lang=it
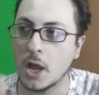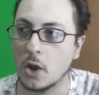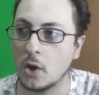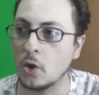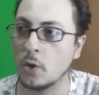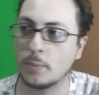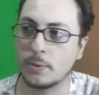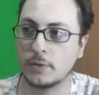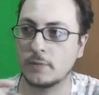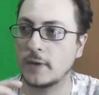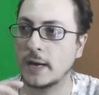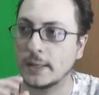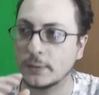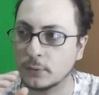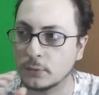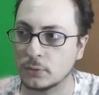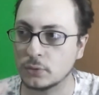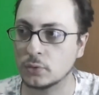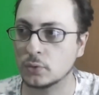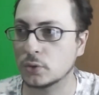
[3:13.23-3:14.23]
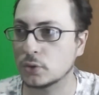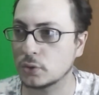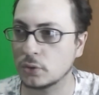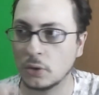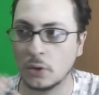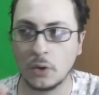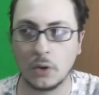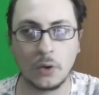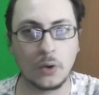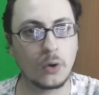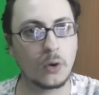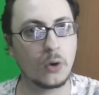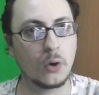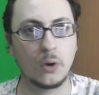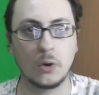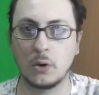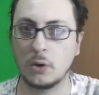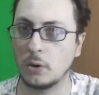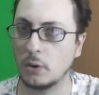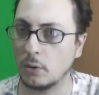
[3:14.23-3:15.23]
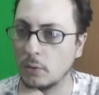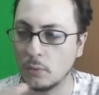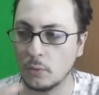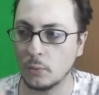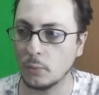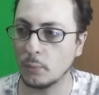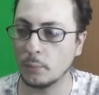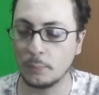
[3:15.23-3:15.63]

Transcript: l'ho provato giusto un,